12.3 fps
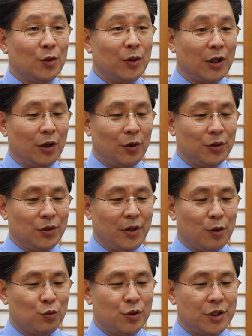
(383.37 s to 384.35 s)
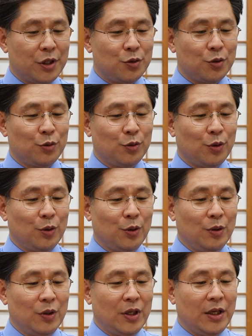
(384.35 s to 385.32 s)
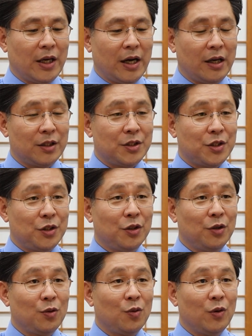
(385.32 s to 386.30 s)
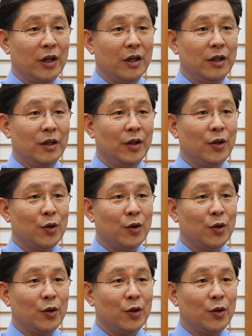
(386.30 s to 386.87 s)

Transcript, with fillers: 우리가 어떻게 구체적으로 각 지역과